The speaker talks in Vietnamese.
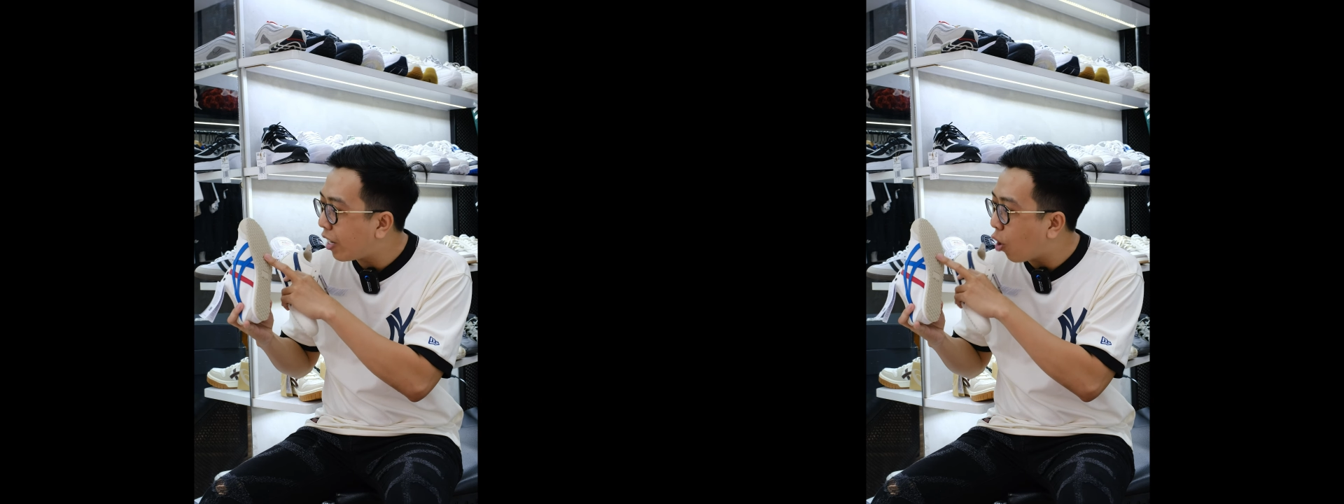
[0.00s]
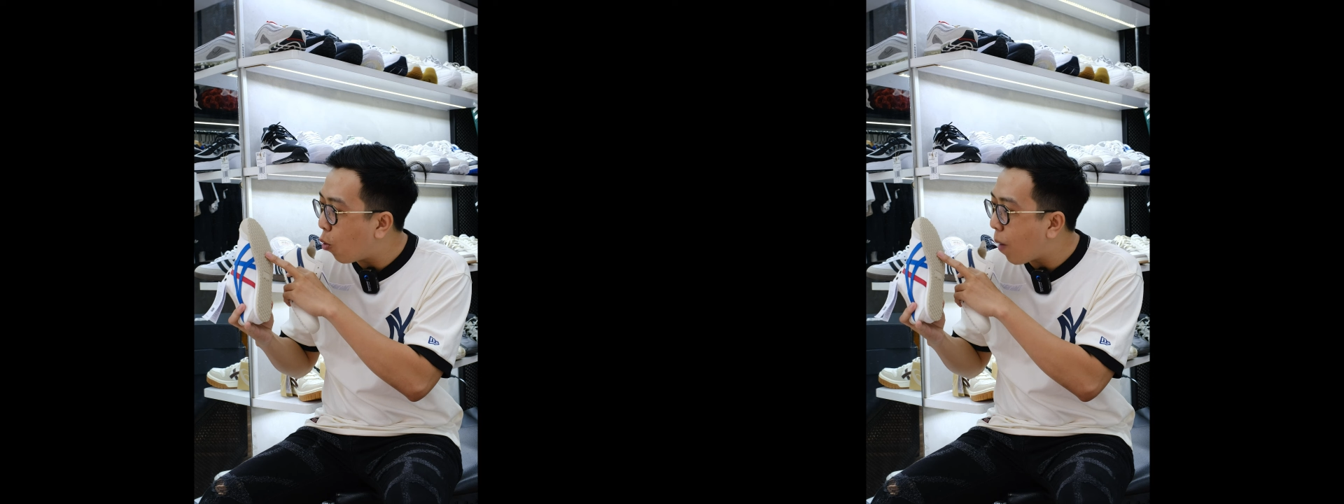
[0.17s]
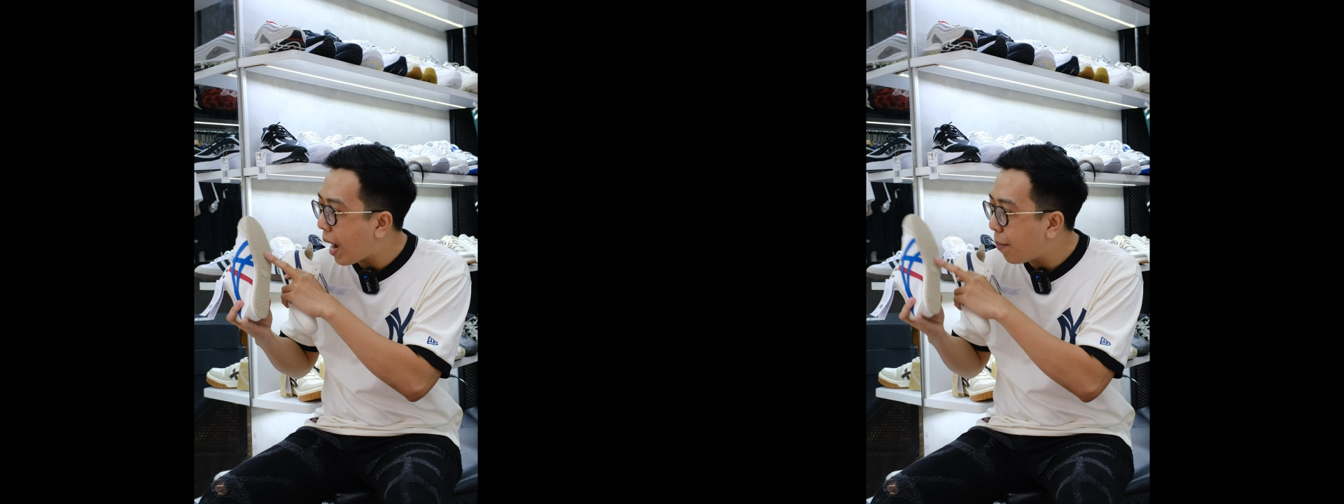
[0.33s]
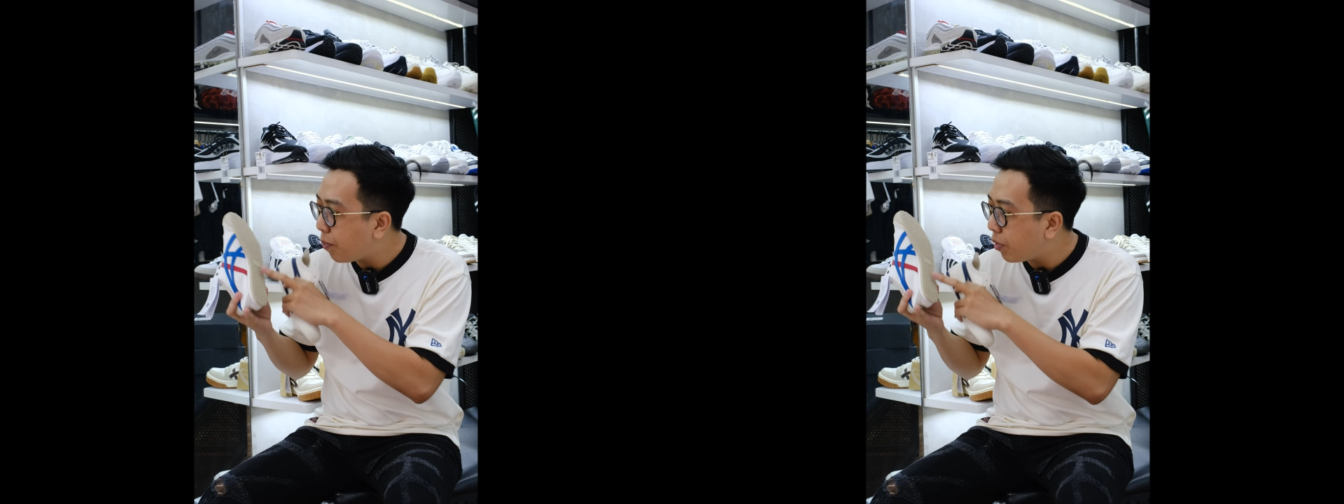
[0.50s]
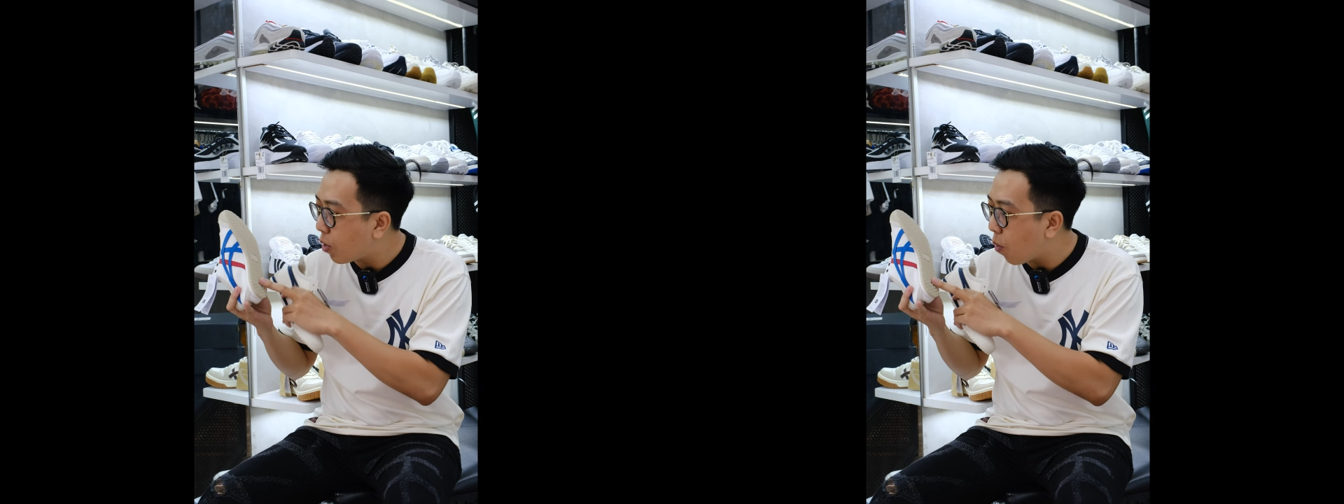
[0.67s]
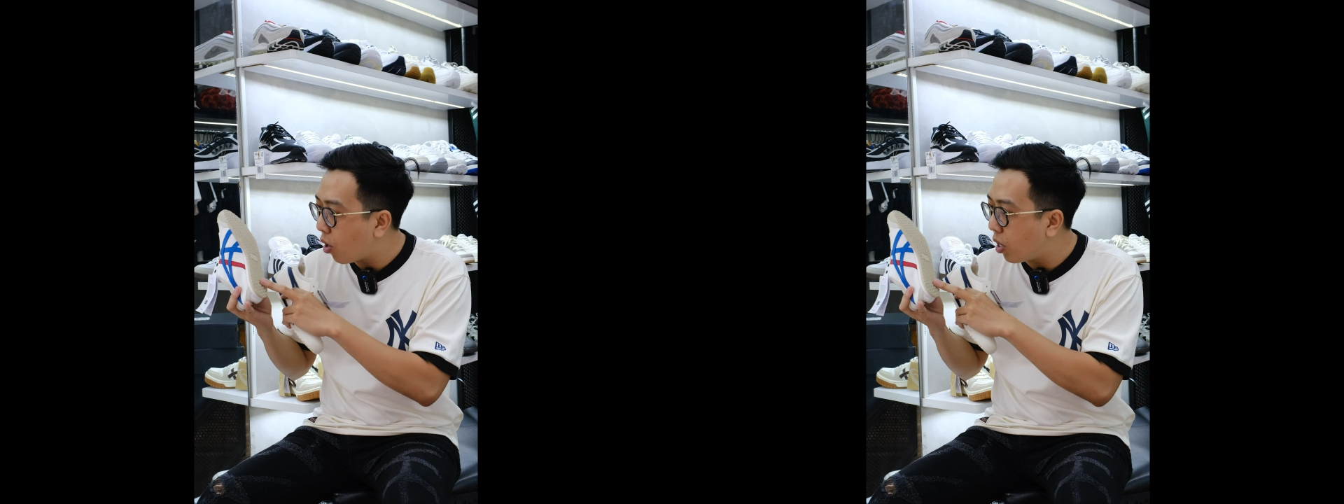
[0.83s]
cái độ bám
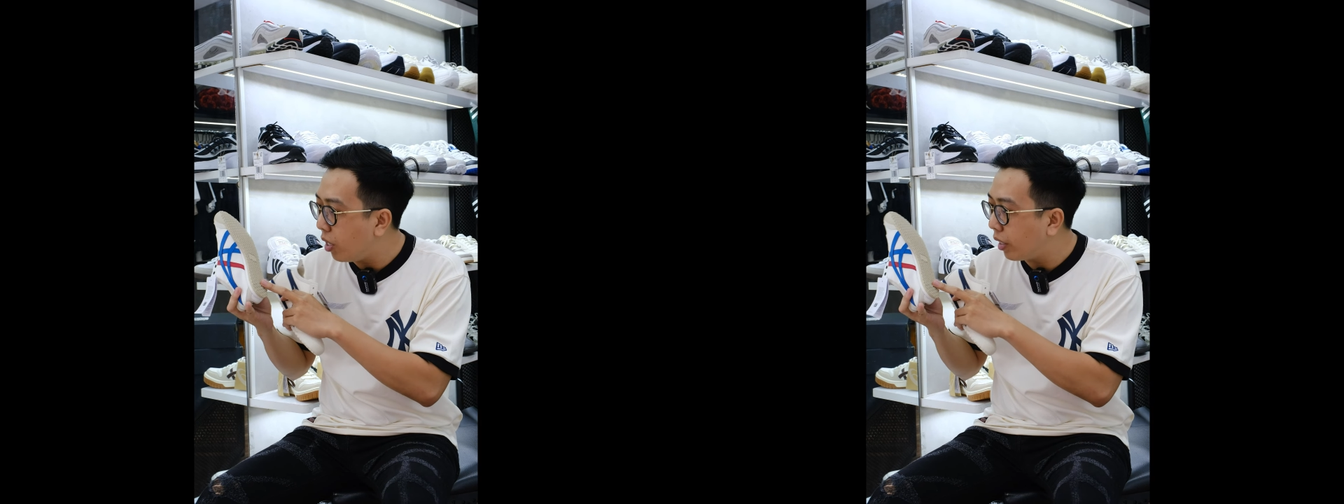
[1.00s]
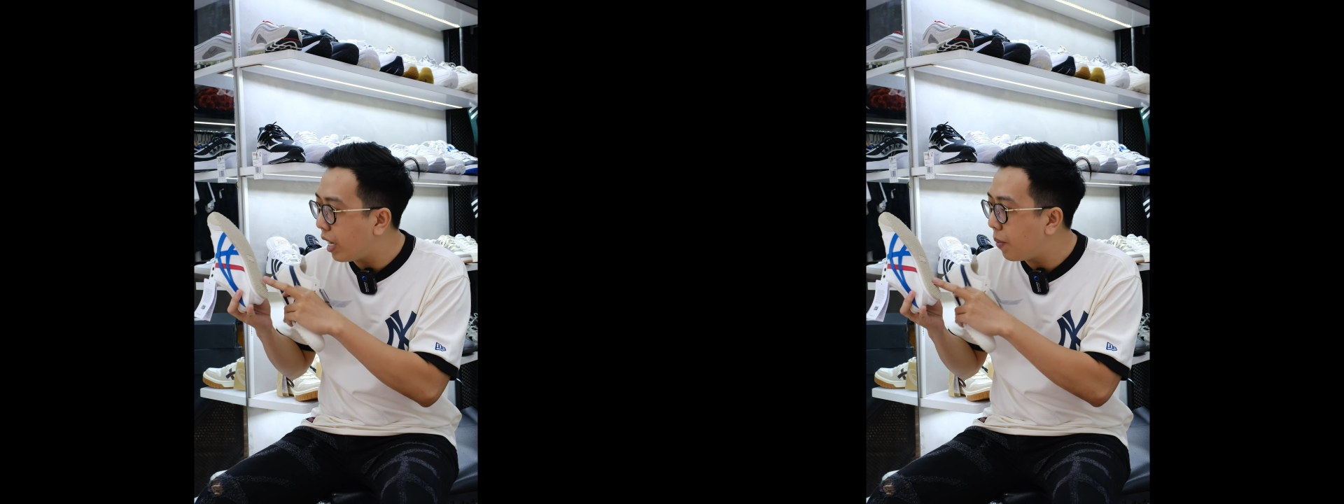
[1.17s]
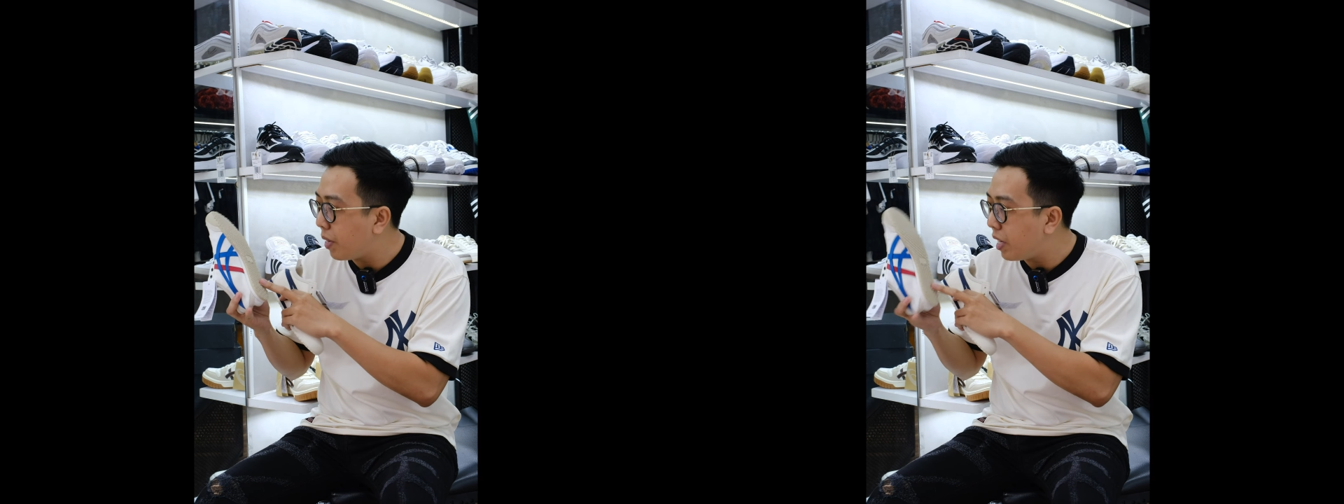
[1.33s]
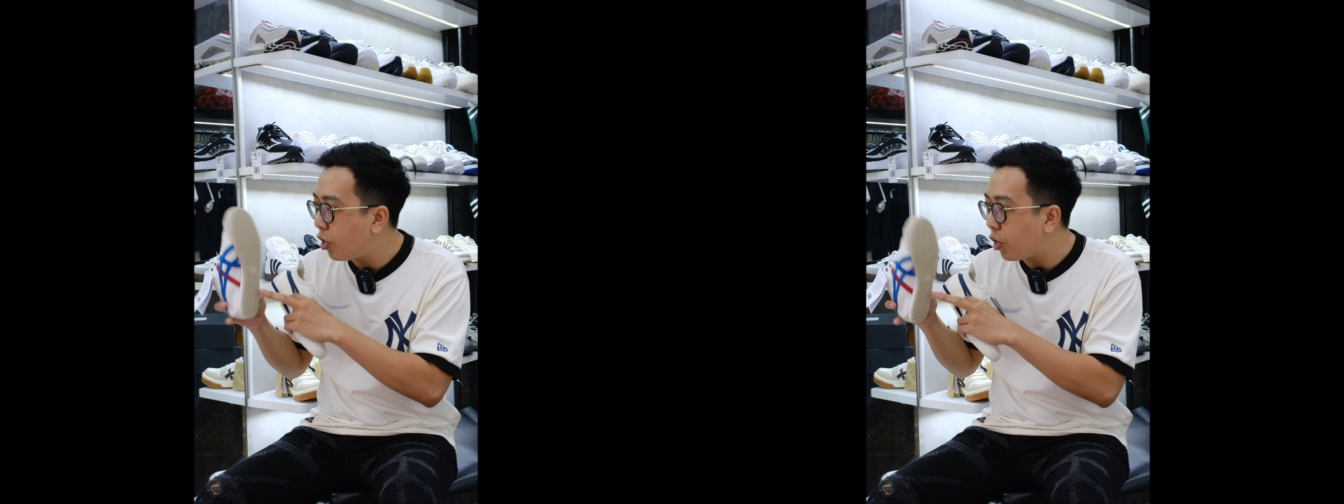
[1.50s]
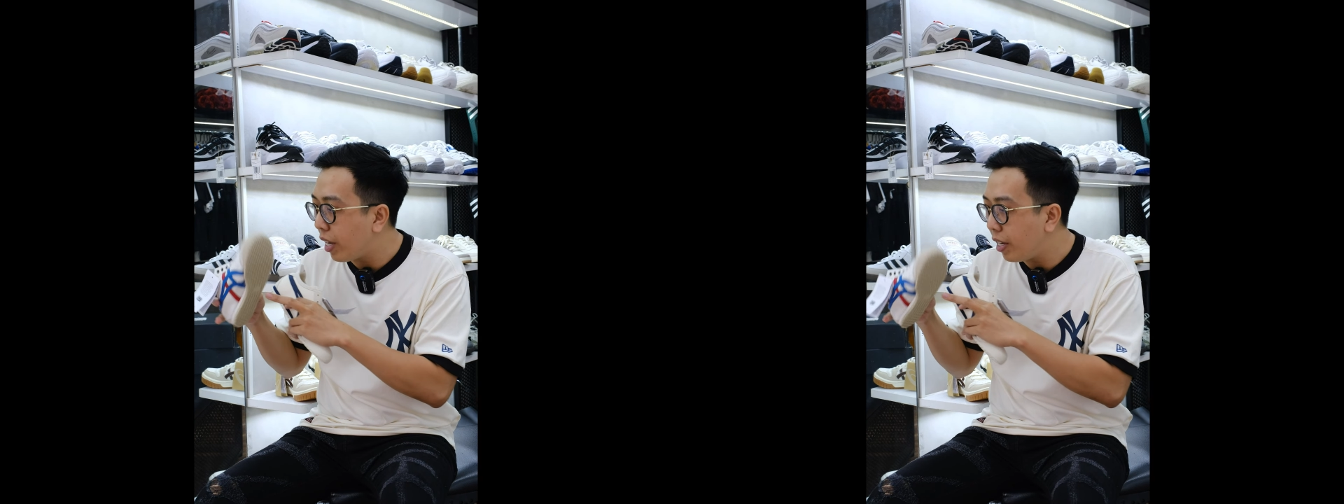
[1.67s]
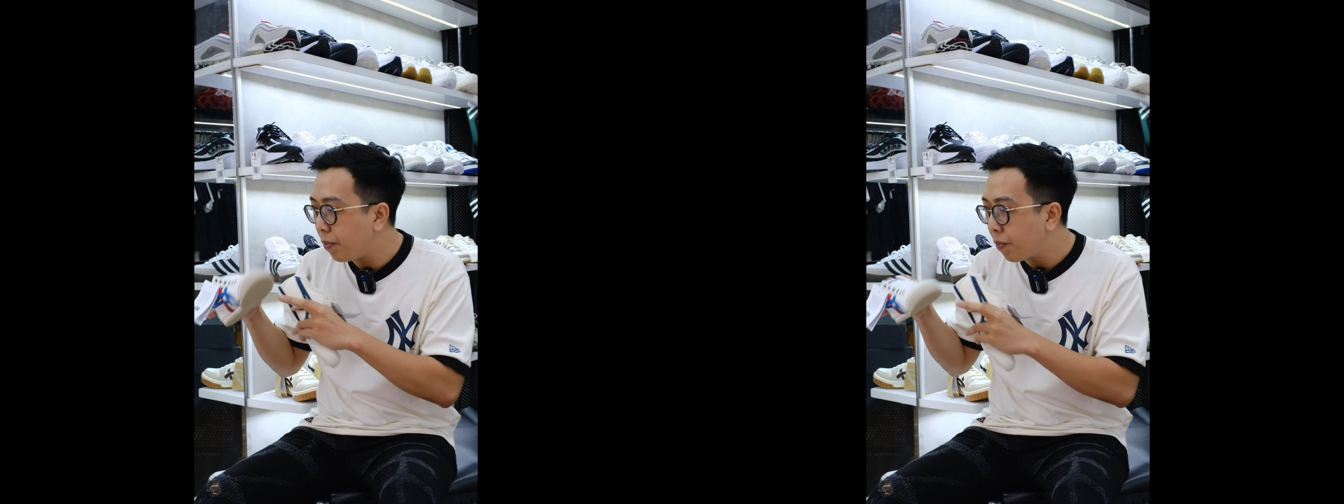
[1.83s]
cho mọi người khi mà di
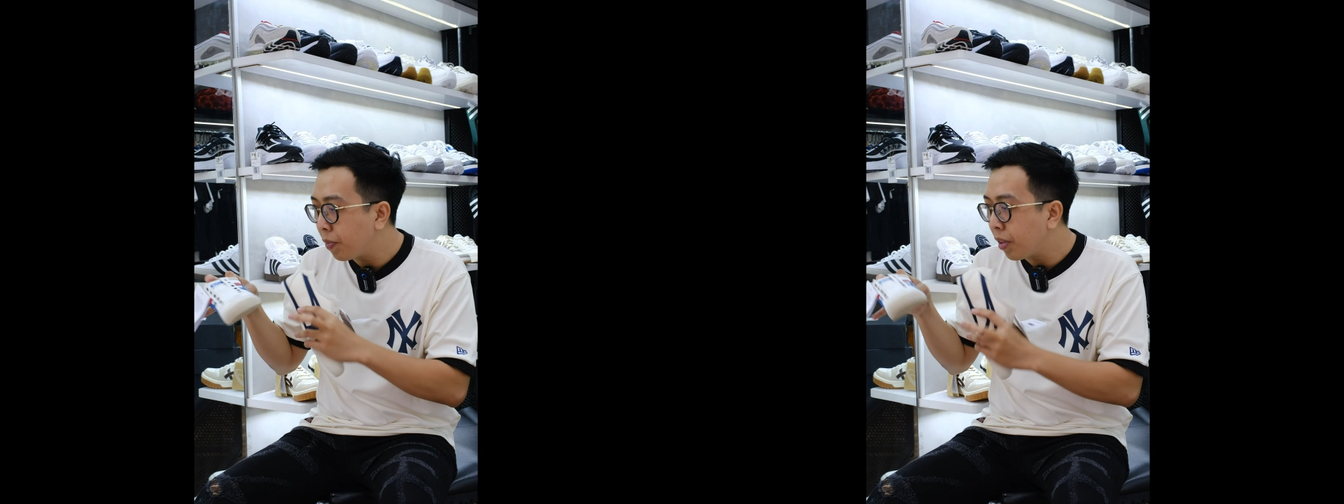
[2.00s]
chuyển